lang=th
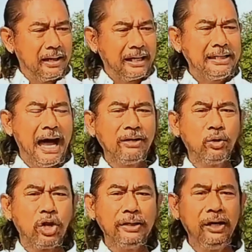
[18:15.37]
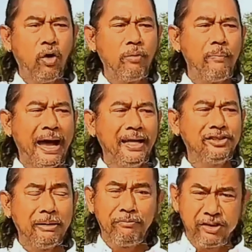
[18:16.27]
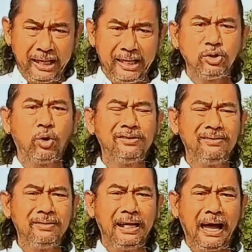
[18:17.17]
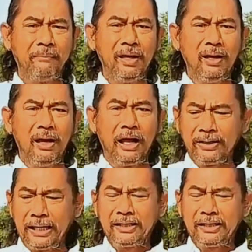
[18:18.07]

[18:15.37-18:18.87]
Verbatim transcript: กระถางอยู่ตอนนี้ลงไป 14 ชุดนะครับ แล้วก็